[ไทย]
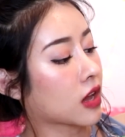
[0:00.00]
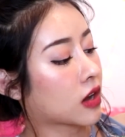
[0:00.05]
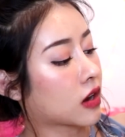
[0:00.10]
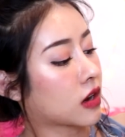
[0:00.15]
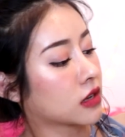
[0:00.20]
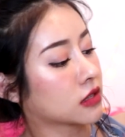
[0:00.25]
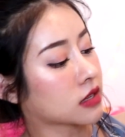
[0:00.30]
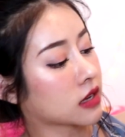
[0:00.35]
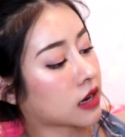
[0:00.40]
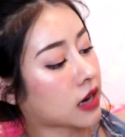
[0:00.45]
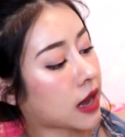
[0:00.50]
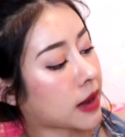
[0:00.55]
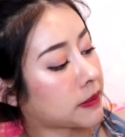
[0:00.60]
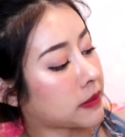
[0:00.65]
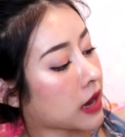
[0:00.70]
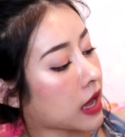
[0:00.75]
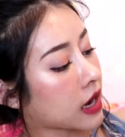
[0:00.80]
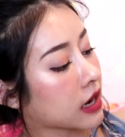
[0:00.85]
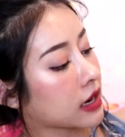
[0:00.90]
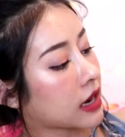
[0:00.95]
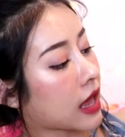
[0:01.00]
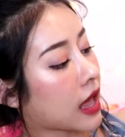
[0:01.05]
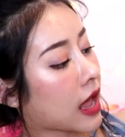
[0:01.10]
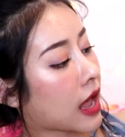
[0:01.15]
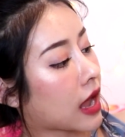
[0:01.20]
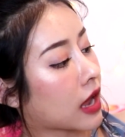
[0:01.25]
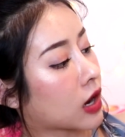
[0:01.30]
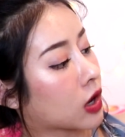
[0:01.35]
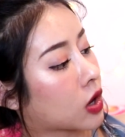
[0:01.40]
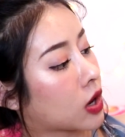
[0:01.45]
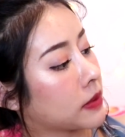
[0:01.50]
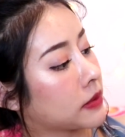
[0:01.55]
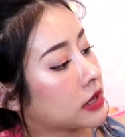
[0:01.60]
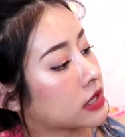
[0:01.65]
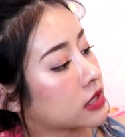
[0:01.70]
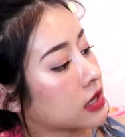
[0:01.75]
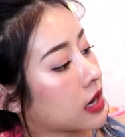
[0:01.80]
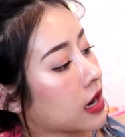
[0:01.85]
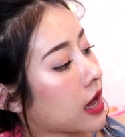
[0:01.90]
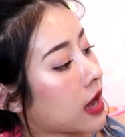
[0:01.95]
แล้วก็สครับรักแร้แล้วก็มี
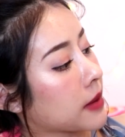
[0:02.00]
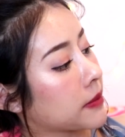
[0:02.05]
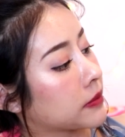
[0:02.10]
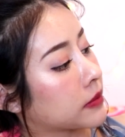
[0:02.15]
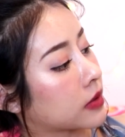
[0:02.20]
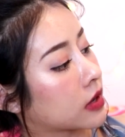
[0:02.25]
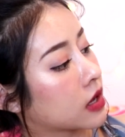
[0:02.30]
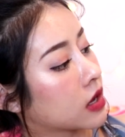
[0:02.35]
เซรั่ม